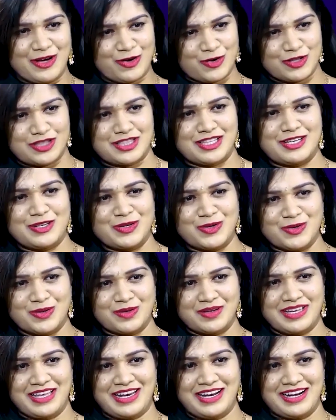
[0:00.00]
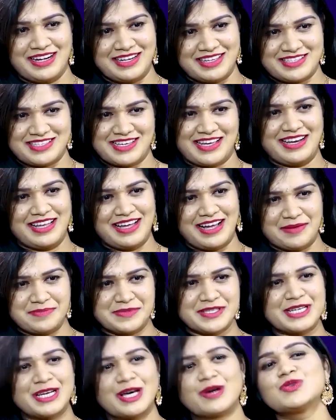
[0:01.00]
కొత్తలో ఎలాంటి చాలా
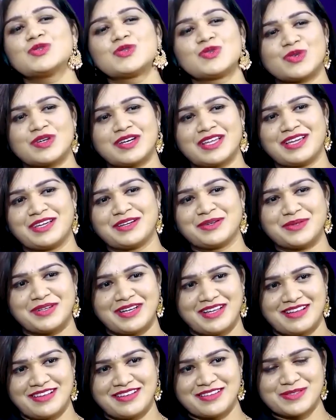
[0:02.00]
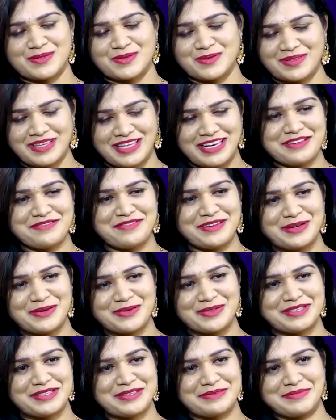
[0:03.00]
అప్స్ అండ్ డౌన్స్ ఉంటాయి కూడా సో ఎలా ఫీల్
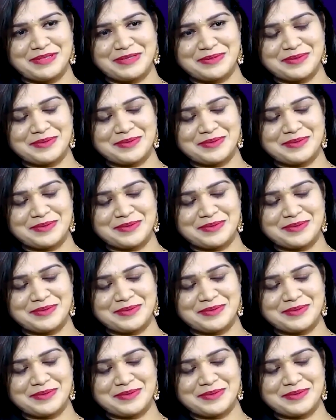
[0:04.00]
అవుతున్నారు